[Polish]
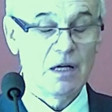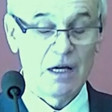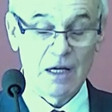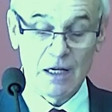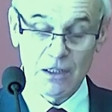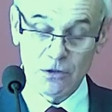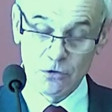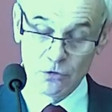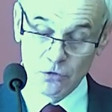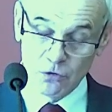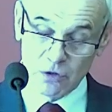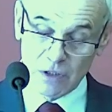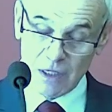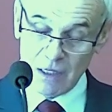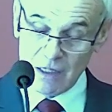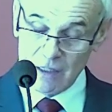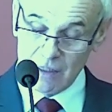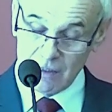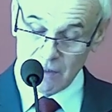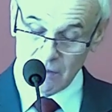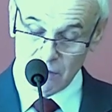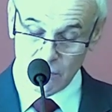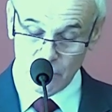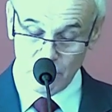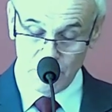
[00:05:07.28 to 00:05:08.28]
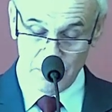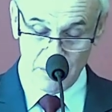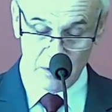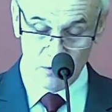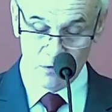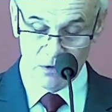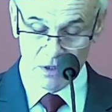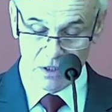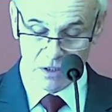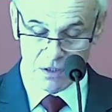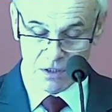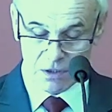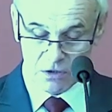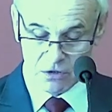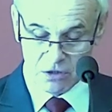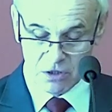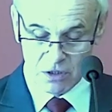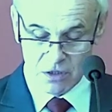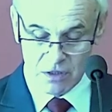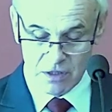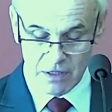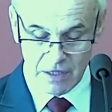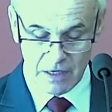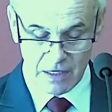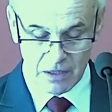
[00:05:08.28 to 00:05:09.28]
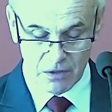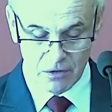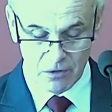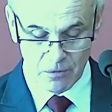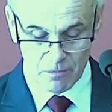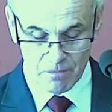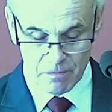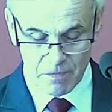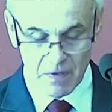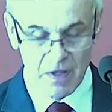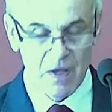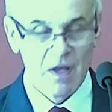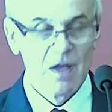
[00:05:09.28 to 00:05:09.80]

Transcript: A tutaj zupełnie coś innego.